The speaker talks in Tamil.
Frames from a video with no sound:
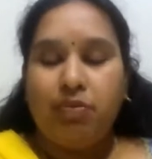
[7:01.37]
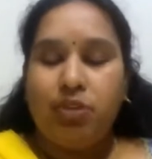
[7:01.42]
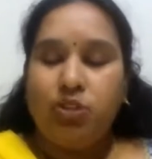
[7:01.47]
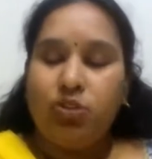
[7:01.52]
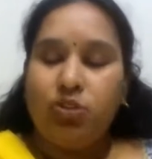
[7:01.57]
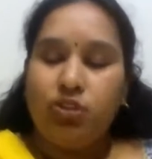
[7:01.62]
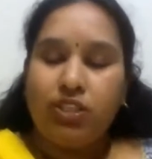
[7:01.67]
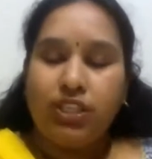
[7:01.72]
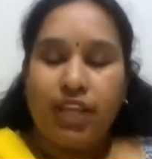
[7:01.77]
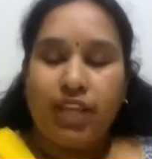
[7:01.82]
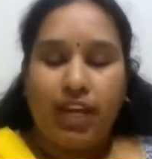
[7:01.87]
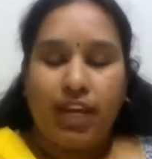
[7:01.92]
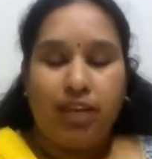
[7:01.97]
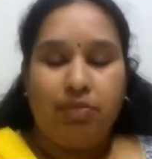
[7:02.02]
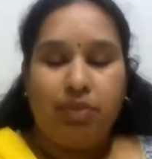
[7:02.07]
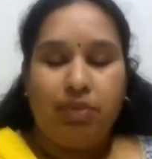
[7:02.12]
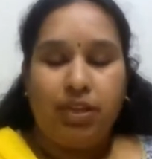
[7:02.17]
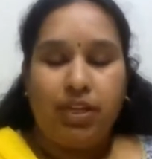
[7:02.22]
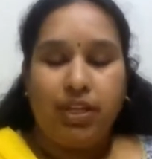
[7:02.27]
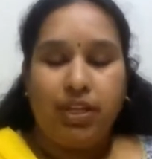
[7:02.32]
அப்படின்னு சொல்லிட்டு
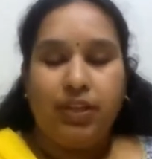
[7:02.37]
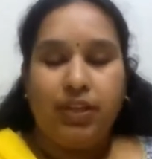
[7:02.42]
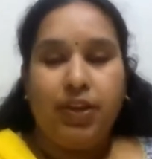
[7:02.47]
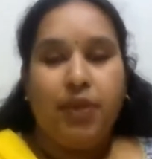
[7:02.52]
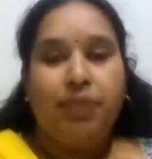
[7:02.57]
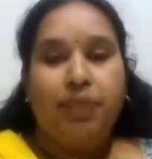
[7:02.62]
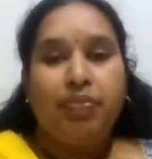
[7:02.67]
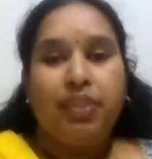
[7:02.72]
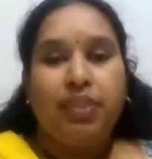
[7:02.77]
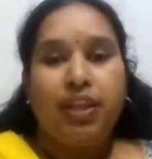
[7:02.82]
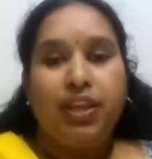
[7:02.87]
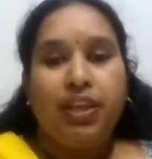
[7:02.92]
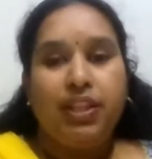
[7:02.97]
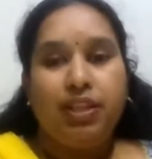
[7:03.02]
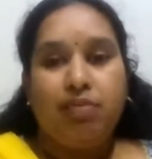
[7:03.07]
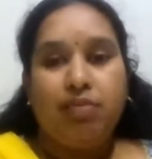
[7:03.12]
கிளம்பிடுறாரு இந்த